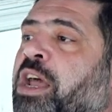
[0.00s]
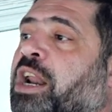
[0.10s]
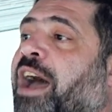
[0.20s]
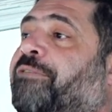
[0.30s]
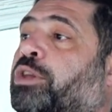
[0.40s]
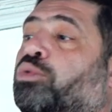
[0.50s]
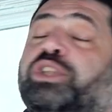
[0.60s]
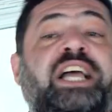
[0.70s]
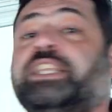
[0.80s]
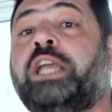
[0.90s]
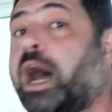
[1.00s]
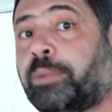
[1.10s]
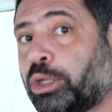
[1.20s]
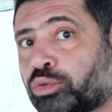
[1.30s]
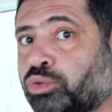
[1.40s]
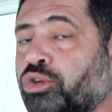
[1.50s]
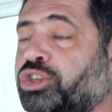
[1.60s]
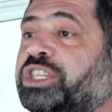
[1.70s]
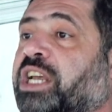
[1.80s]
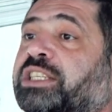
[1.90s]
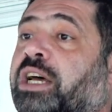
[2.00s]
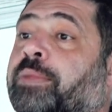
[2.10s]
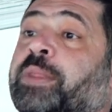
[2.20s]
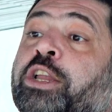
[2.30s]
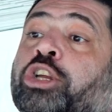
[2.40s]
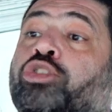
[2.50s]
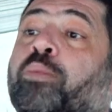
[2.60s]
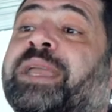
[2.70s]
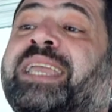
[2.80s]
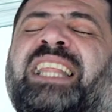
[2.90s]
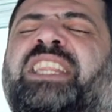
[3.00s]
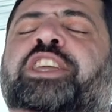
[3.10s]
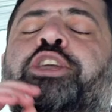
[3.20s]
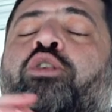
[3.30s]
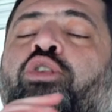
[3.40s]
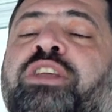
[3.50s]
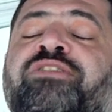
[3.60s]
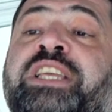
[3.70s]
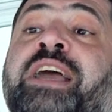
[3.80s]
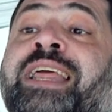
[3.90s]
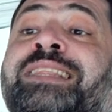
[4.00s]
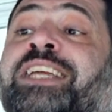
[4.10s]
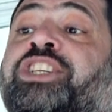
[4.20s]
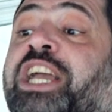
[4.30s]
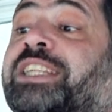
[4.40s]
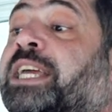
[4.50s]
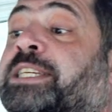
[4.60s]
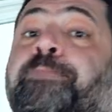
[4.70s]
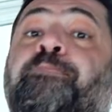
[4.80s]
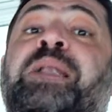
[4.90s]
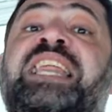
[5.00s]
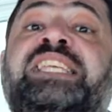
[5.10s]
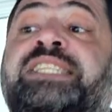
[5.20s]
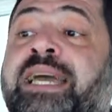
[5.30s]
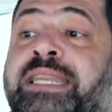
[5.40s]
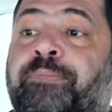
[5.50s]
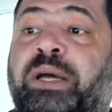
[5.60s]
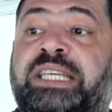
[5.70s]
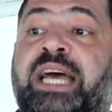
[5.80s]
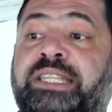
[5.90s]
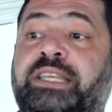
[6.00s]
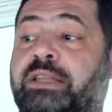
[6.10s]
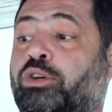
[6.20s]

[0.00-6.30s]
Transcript: Рафику, дяде Гамлету тоже сказал, чтобы к этой георгиевской ленточкой даже близко не подходили.